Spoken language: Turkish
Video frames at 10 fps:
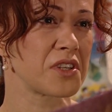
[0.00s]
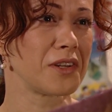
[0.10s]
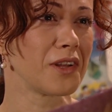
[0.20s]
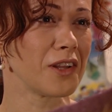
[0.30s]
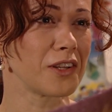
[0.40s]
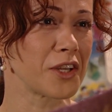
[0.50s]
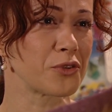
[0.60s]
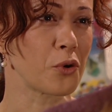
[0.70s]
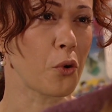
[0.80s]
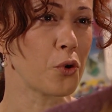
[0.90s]
Seninle alay
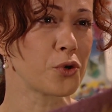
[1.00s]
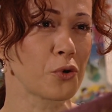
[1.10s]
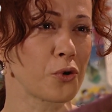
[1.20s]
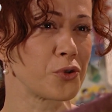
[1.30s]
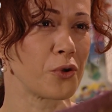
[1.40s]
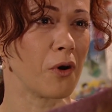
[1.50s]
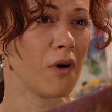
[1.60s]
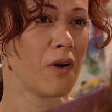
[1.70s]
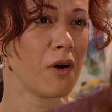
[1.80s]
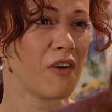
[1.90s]
ediyor, oyun oynuyor.
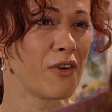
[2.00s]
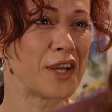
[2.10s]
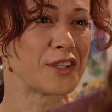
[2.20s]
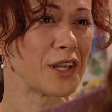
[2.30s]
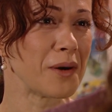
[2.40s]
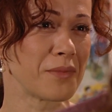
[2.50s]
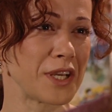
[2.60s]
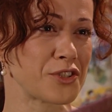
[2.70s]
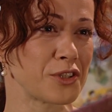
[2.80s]
Faydalanmaya